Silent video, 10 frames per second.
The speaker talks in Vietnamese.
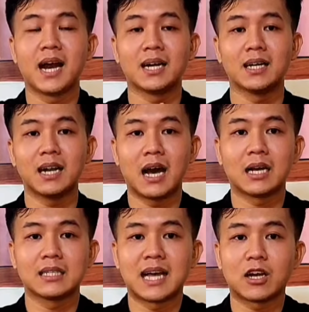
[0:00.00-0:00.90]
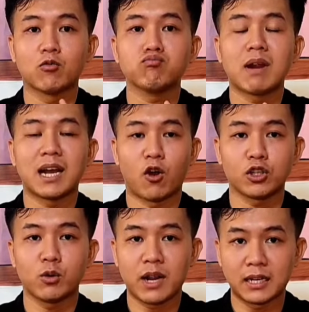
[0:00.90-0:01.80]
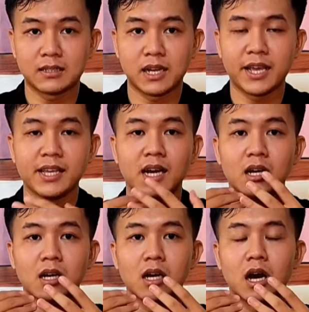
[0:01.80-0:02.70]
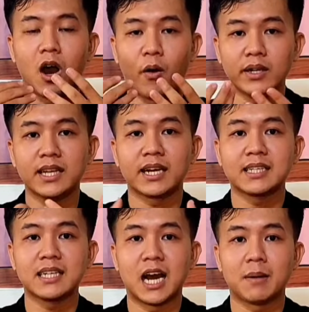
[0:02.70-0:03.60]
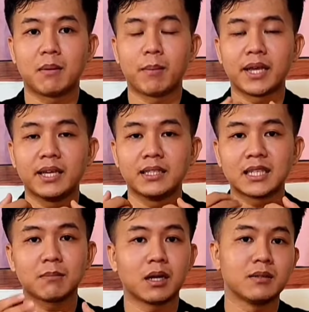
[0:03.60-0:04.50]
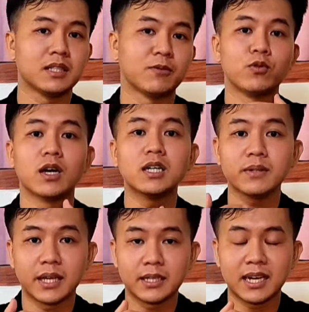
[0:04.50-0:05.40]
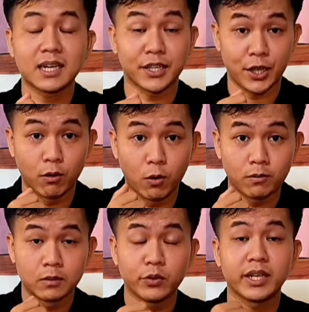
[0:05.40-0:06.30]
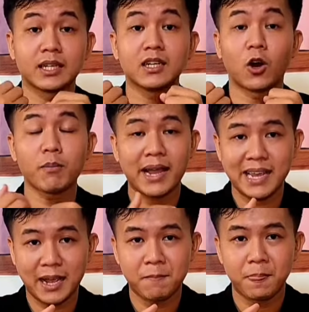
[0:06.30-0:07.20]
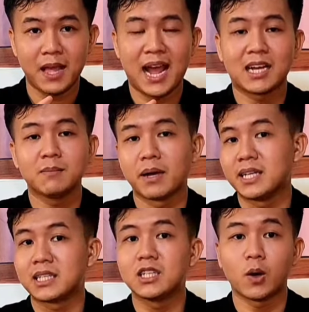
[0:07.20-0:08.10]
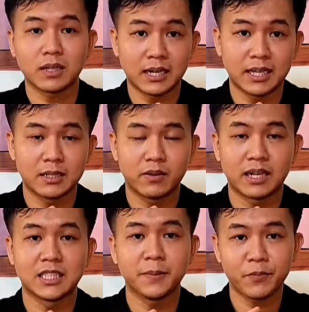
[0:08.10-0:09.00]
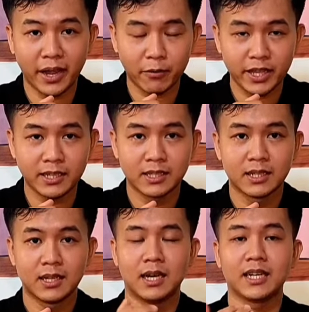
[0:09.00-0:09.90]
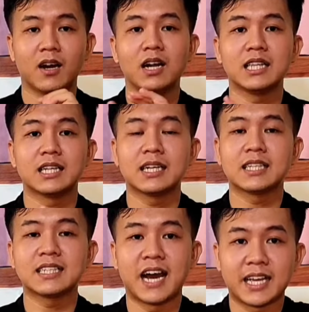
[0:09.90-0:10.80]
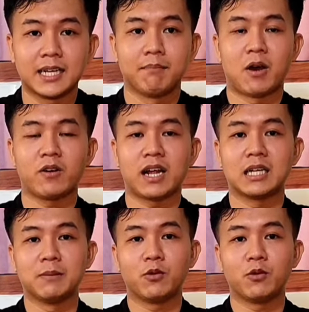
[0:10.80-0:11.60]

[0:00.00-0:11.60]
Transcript: bây giờ đó là người ta cũng đang gọi cho thành để uh, hỏi về cái vấn đề mà bị những căn bệnh về phụ nữ đó quý vị rất là nhiều luôn quý vị cứ thoải mái ha ai cứ bị thì cứ gọi thành đi thành sẽ giúp cho hai quý vị thì đó là những vấn đề mà Ngọc